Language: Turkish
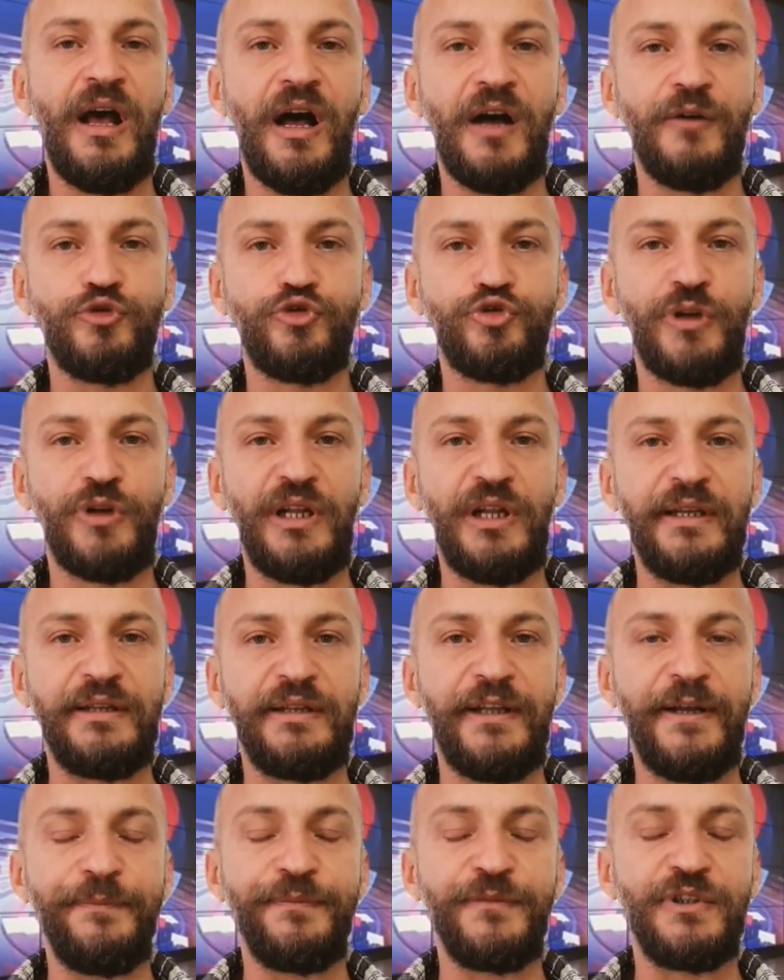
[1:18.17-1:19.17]

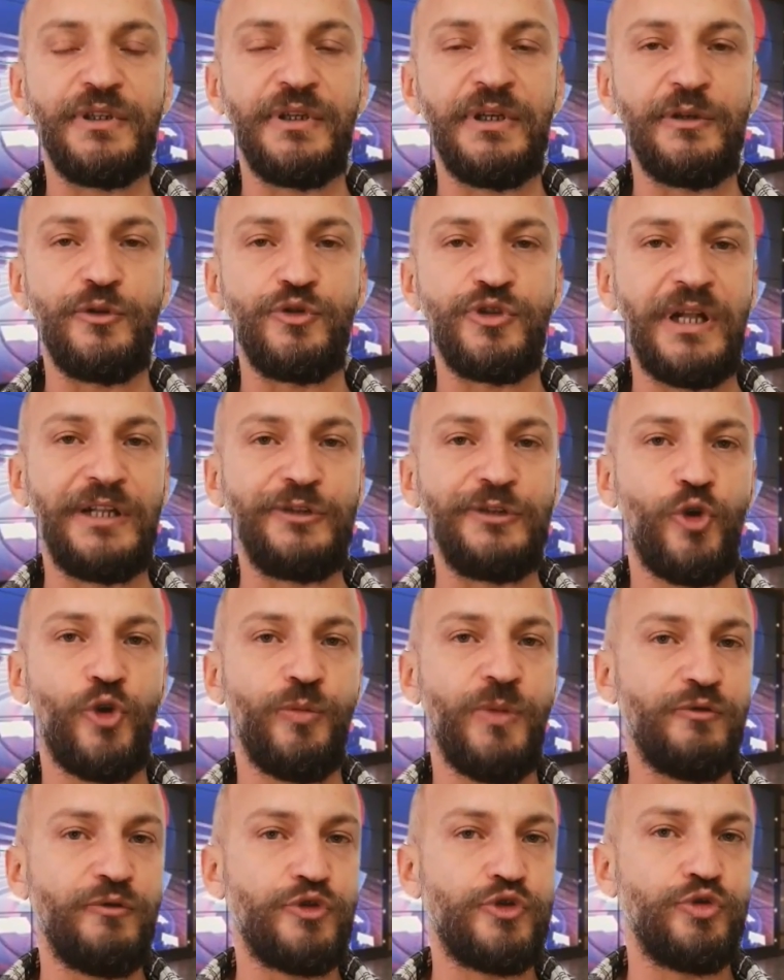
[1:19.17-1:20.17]
Avustralya'da e,
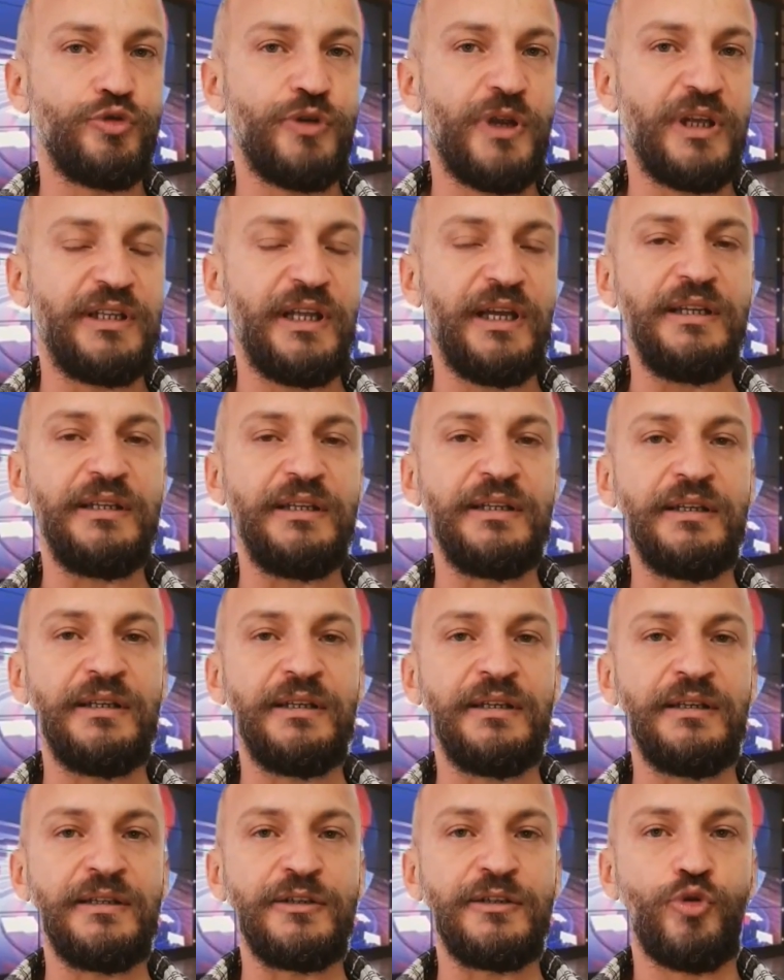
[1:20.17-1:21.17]
düzeltiyorum Avusturya'da
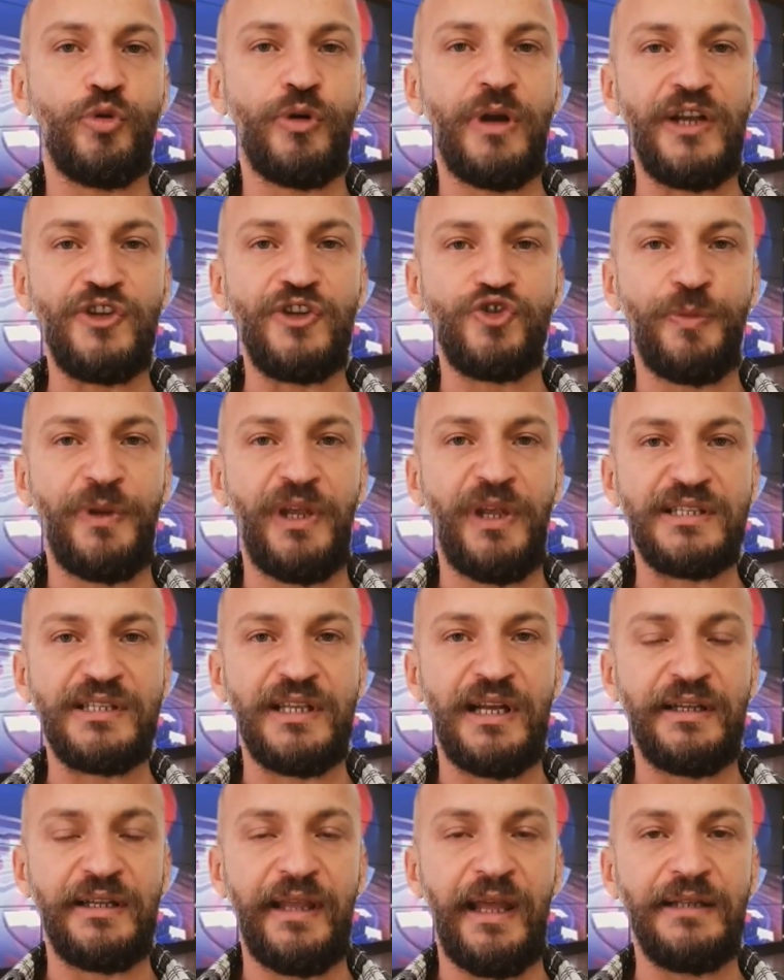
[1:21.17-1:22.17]
e, sokağa çıkma
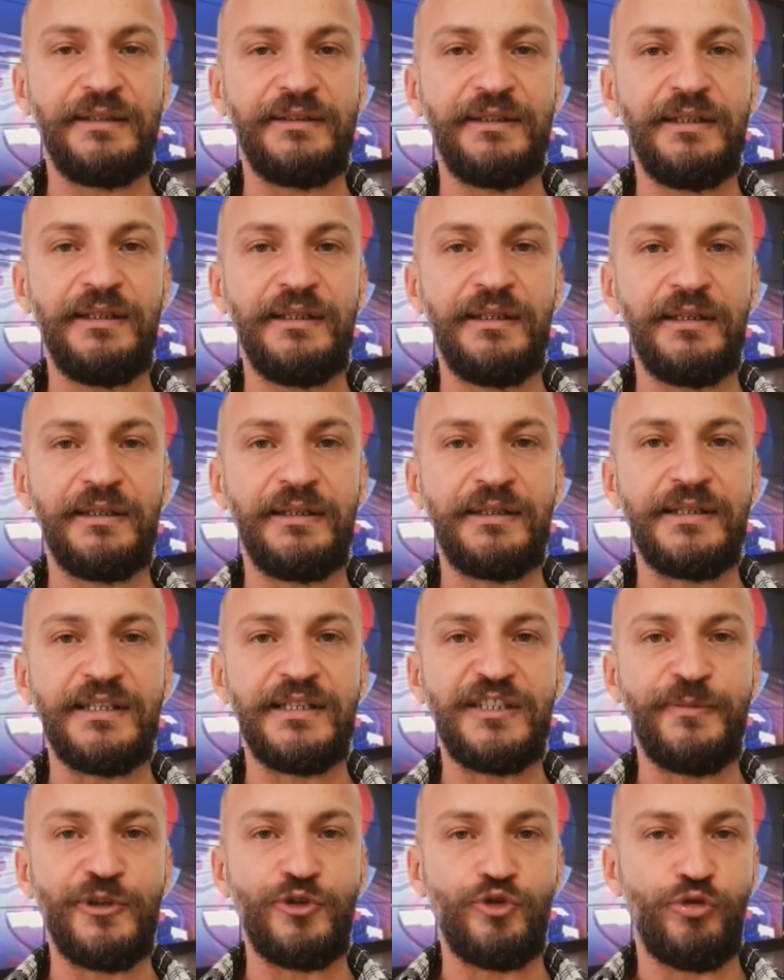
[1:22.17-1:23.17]
yasağı geldi. E,
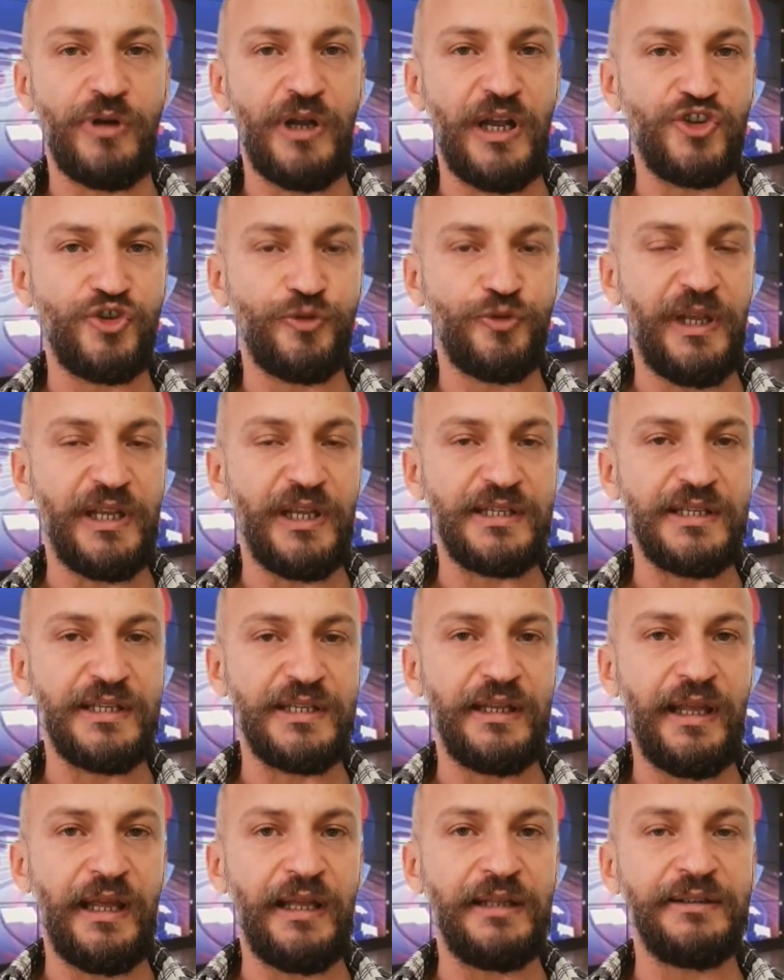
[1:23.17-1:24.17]
kısmi sokağa çıkma
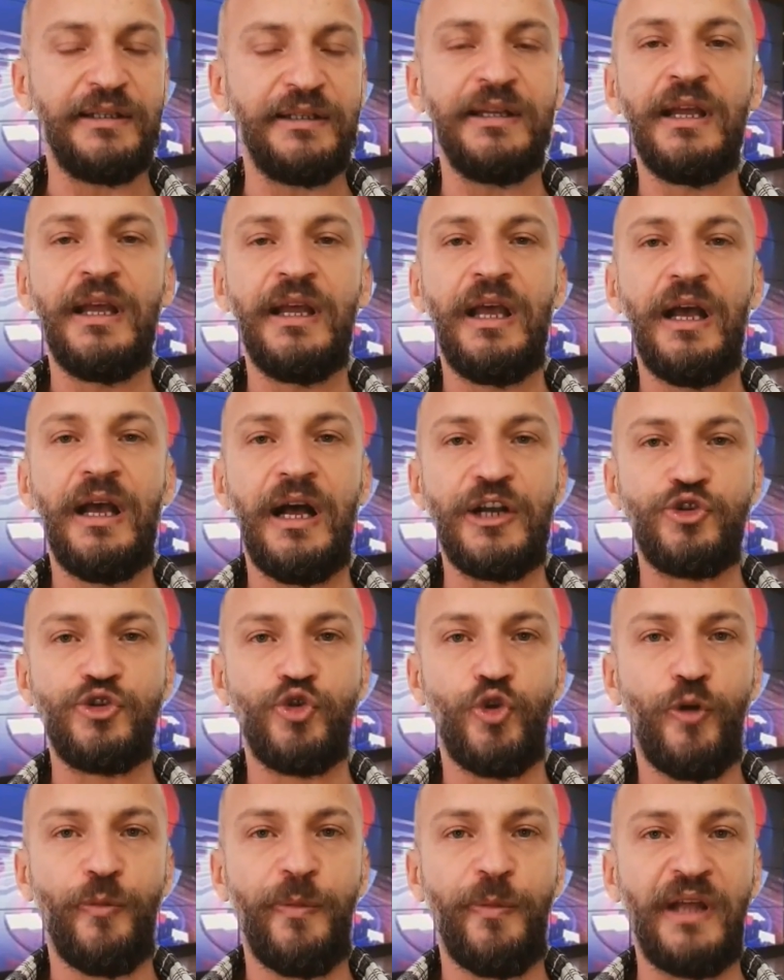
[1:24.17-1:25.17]
yasağı geldi
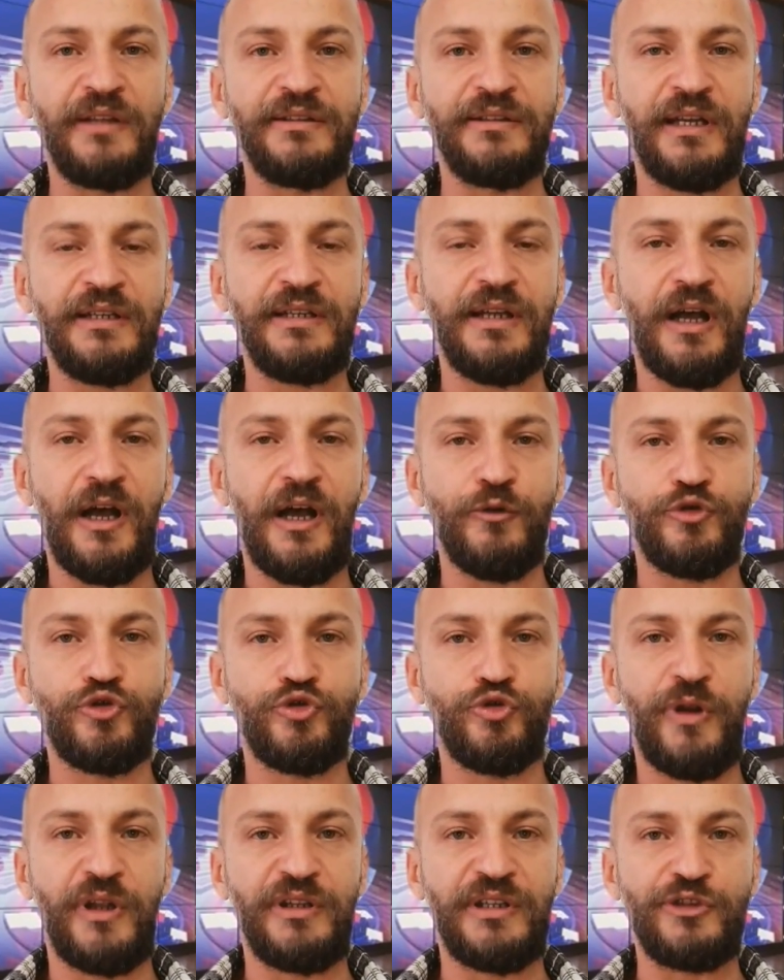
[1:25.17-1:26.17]
aşı olmayanlar
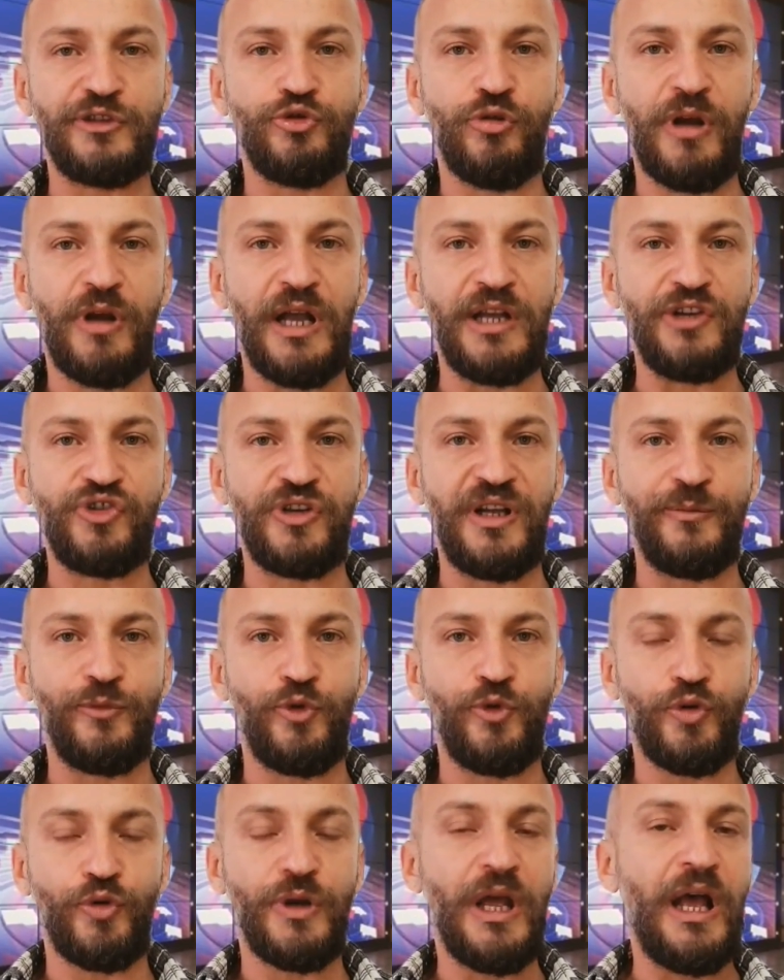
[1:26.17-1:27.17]
Avusturya'da sokağa
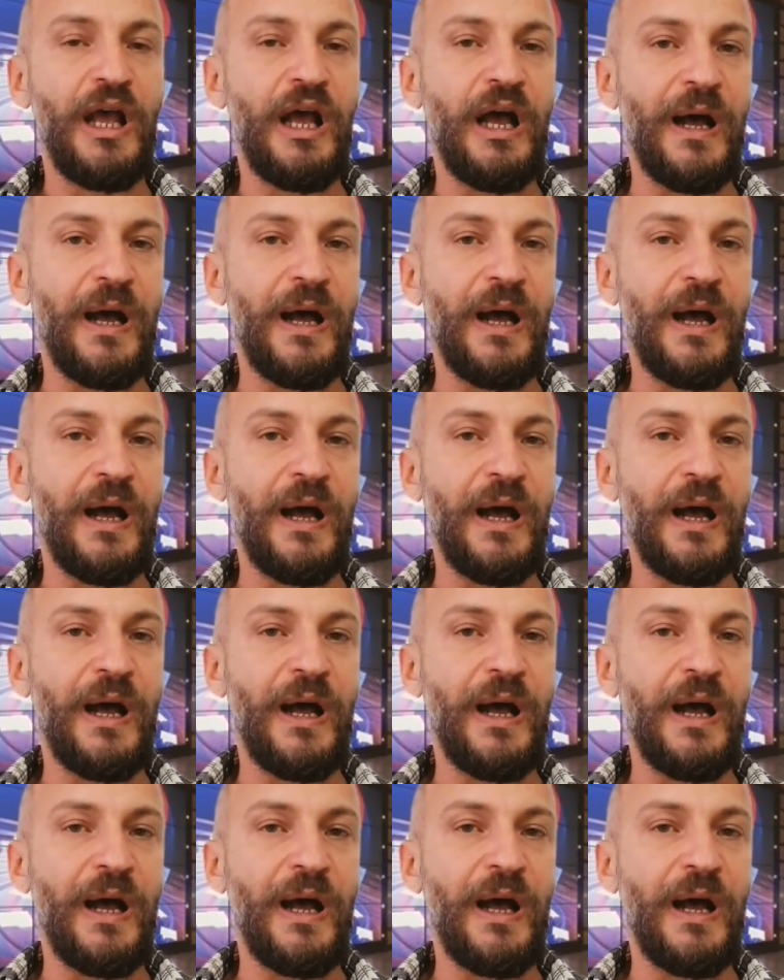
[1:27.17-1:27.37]
çıkamıyor.